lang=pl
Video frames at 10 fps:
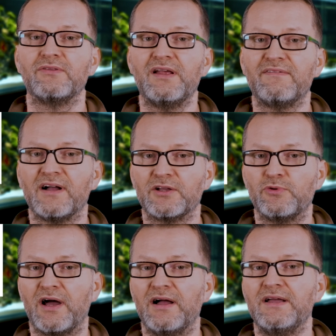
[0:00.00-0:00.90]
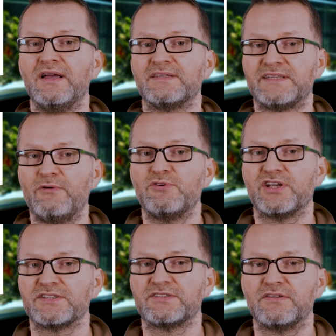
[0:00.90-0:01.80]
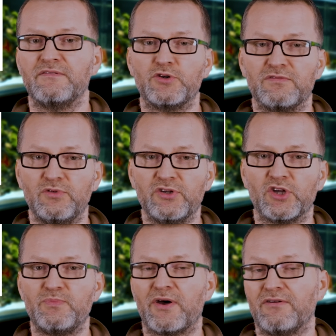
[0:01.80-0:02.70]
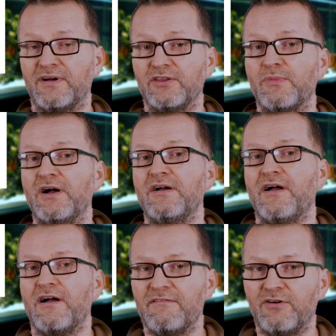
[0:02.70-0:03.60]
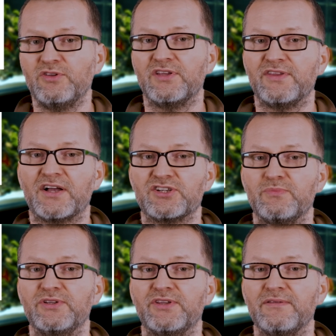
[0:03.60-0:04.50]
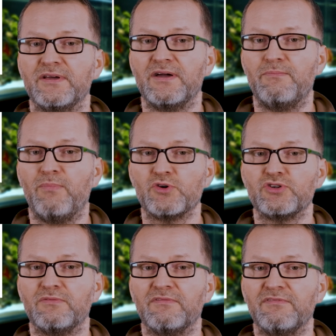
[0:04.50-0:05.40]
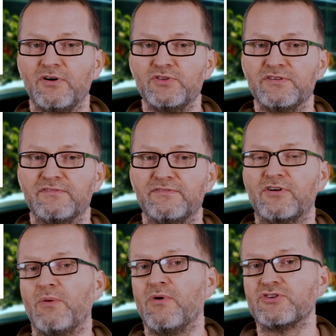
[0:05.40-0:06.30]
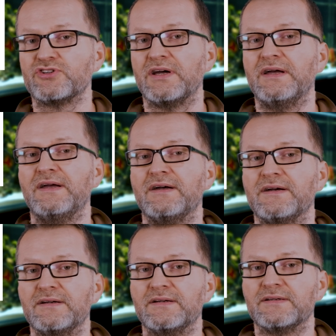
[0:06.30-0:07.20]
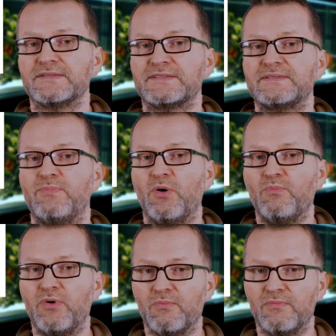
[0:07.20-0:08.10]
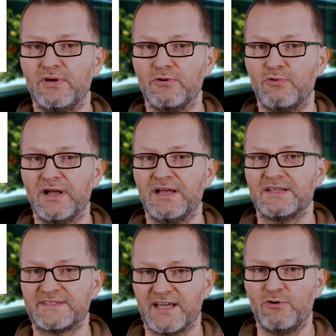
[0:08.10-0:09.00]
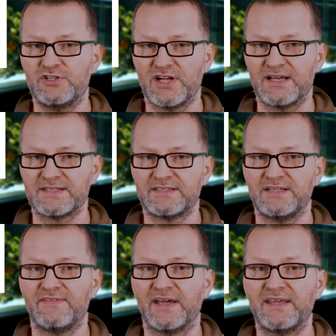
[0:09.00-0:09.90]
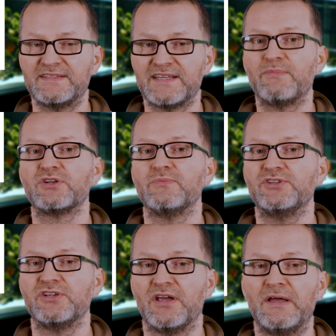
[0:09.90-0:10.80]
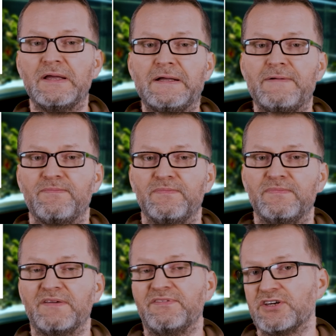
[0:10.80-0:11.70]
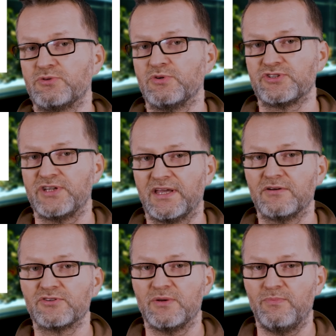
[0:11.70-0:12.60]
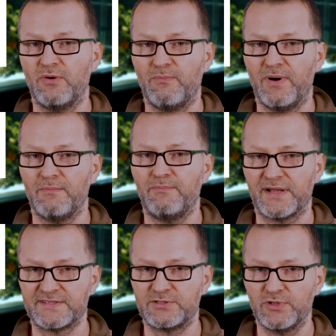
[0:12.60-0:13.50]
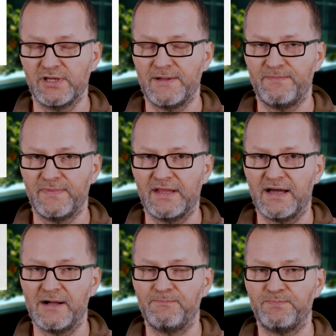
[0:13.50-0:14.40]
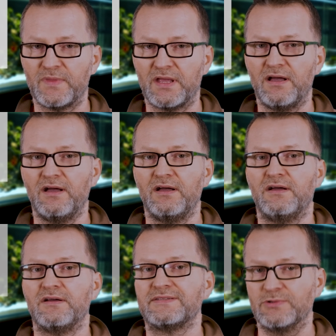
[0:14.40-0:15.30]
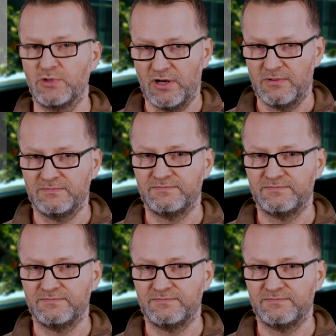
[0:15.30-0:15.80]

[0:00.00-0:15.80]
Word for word: dolewka, która cały czas wyrównuje odparowaną wodę, tak żeby ten poziom wody w komorze E, z pompą był cały czas taki sam, żeby się nie wydarzyło coś takiego, że pompa pracuje na sucho.